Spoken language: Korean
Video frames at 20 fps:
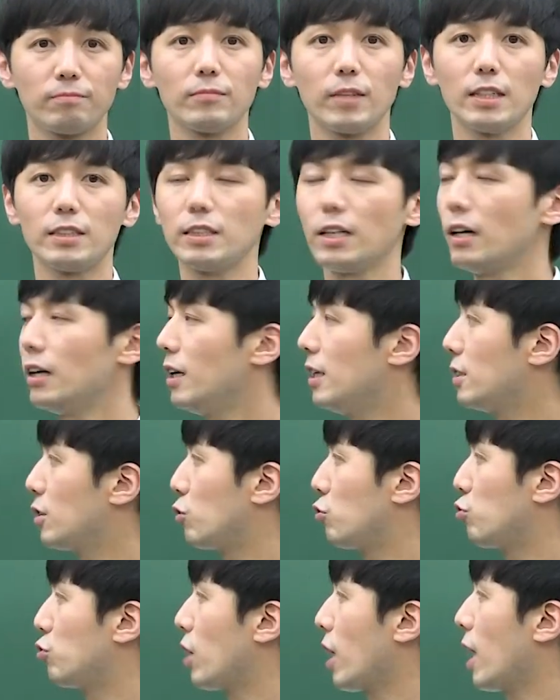됐죠?
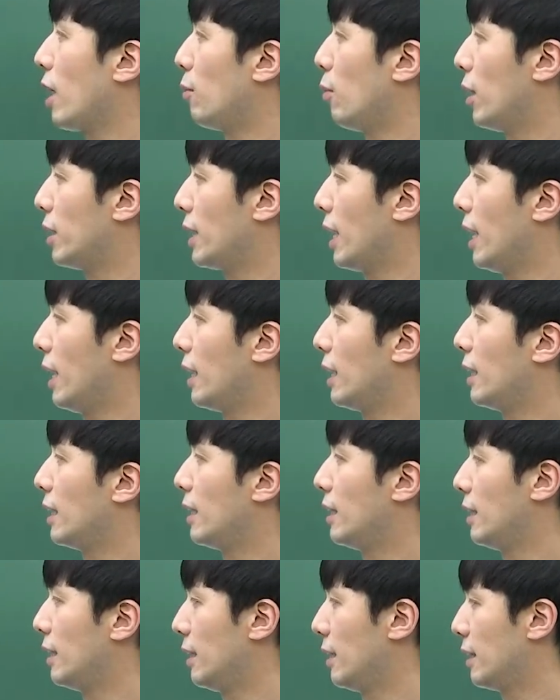그래서 두 개가 뭐하다?
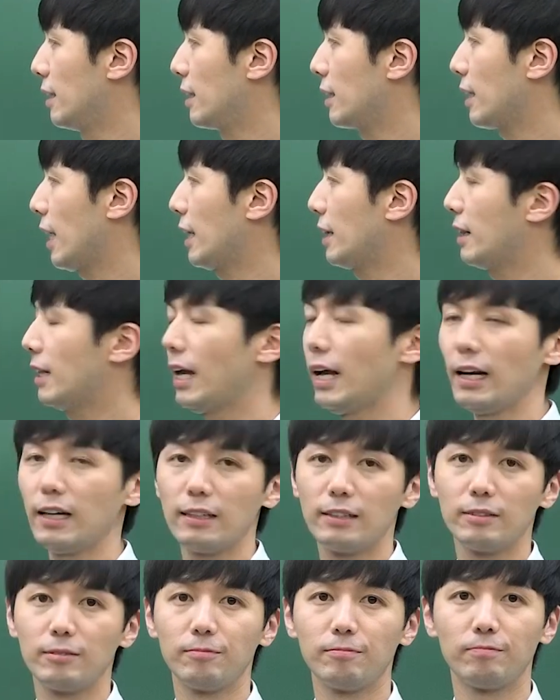같다.
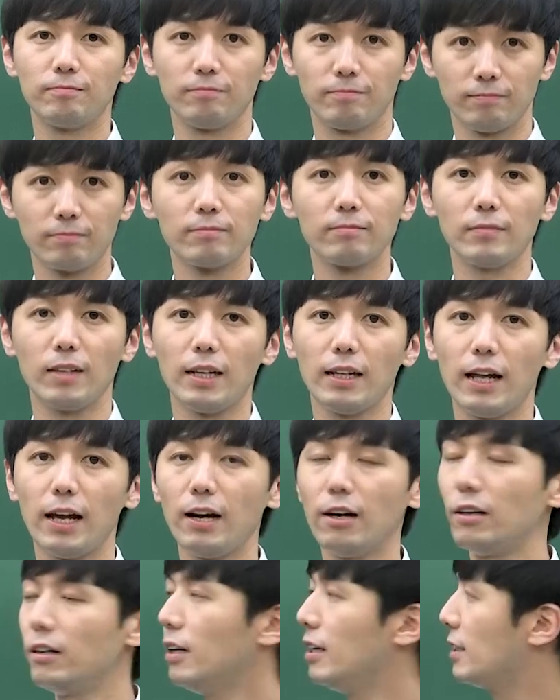
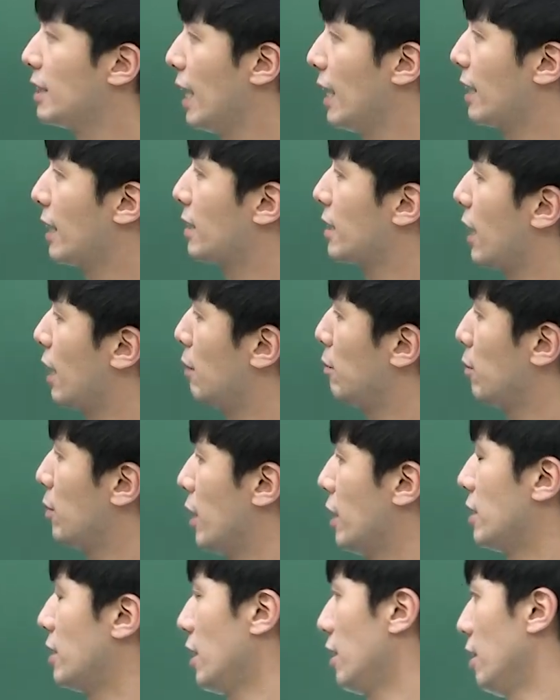됐나요? 자, 계산하면
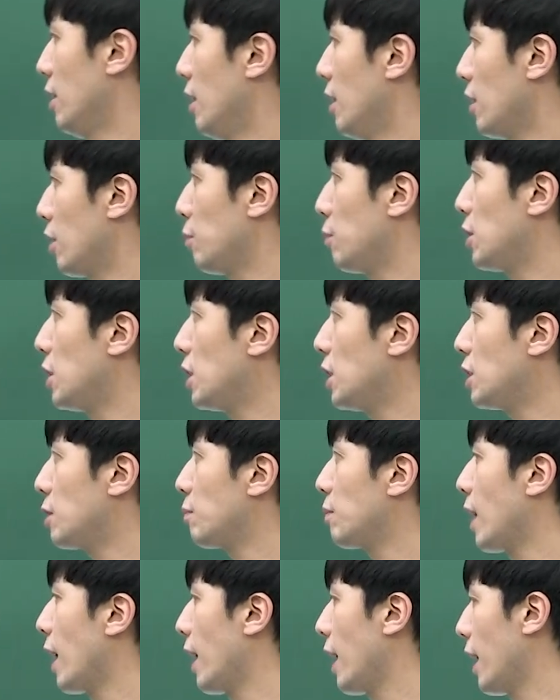되죠. 그럼
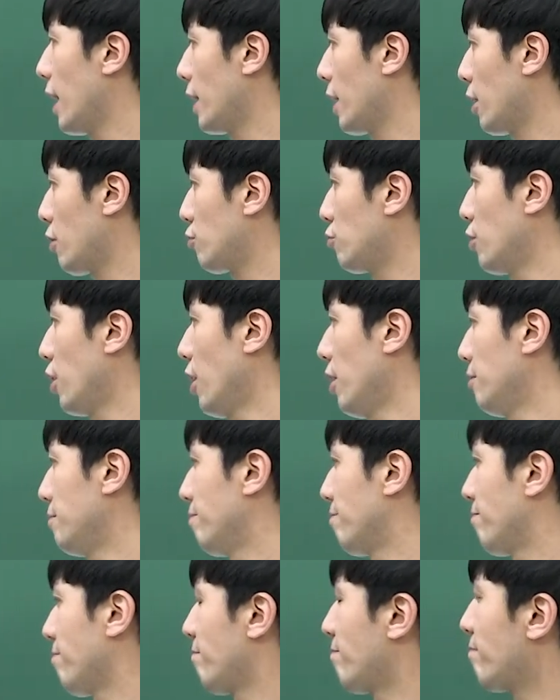20 날라가겠고요.
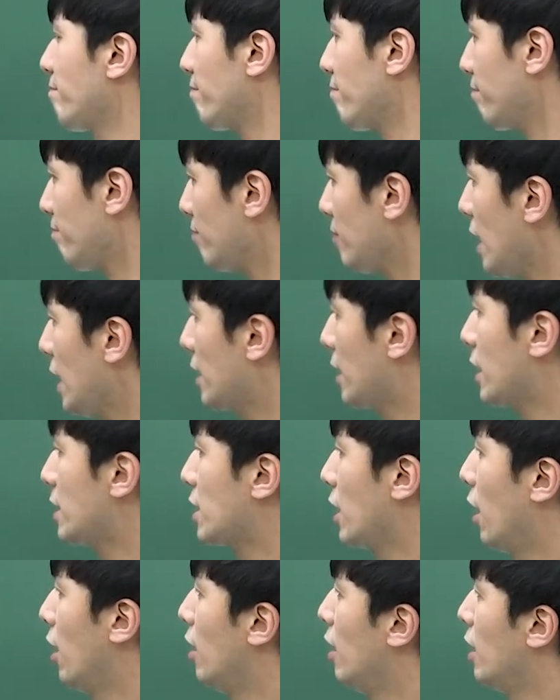
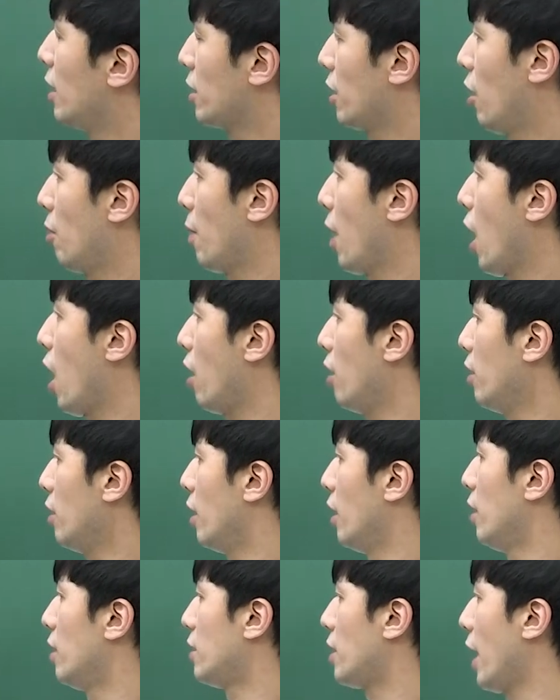됐죠? 그러면
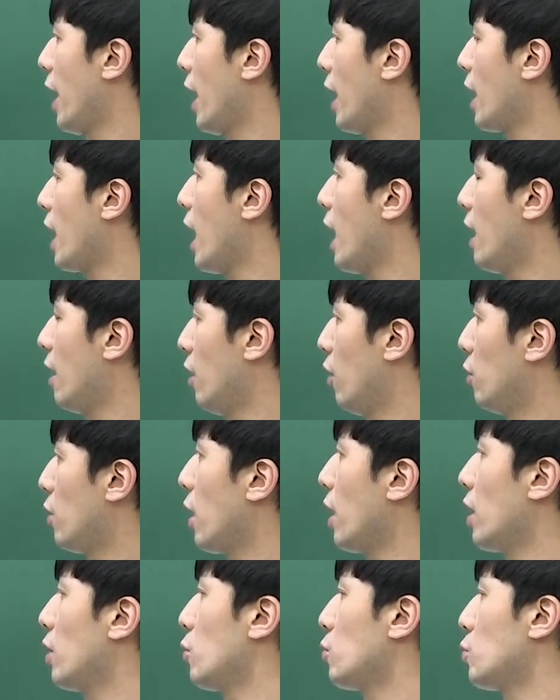얘가 어
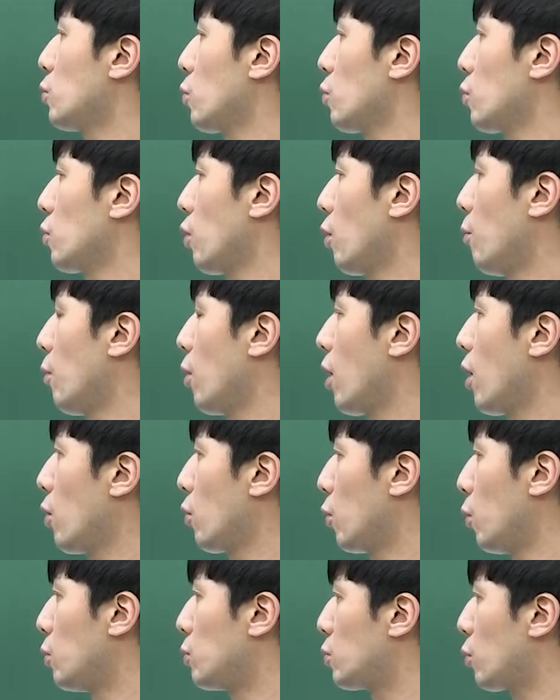얘가 이쪽으로
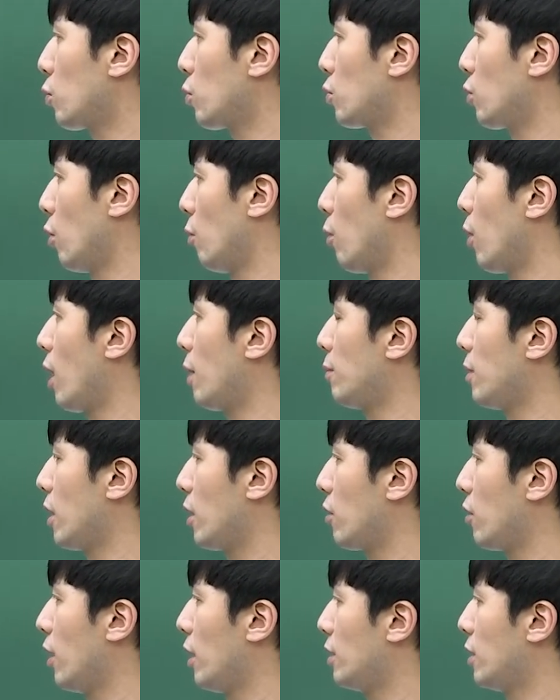넘어가고 이쪽으로 넘어가면 될
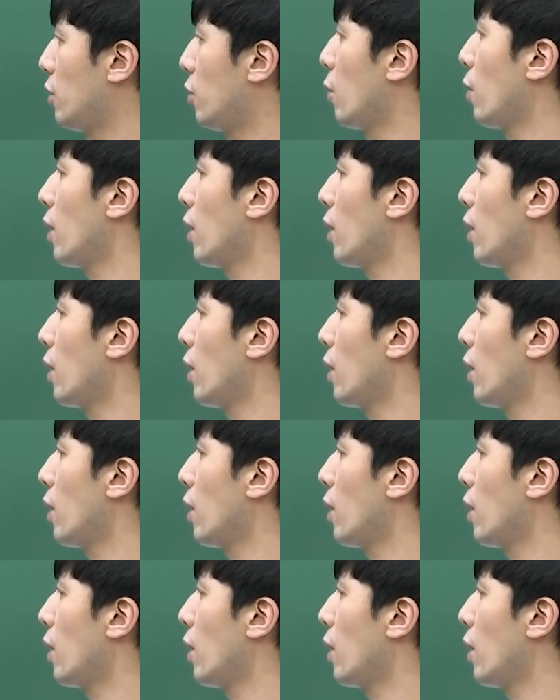것 같아요.